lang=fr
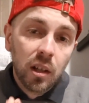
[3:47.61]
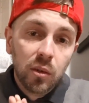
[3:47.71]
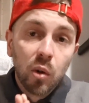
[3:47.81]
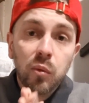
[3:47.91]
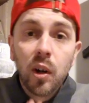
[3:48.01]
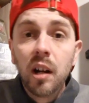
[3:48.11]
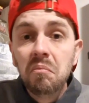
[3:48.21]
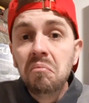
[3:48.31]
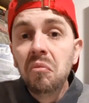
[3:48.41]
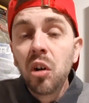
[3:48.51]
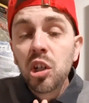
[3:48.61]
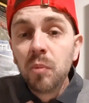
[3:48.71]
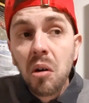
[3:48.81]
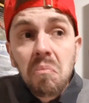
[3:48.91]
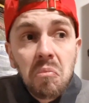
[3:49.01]
Donc voilà,
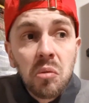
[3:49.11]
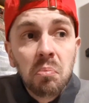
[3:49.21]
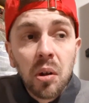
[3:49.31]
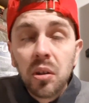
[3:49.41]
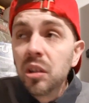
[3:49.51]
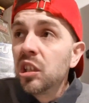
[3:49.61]
franchement, une bonne note.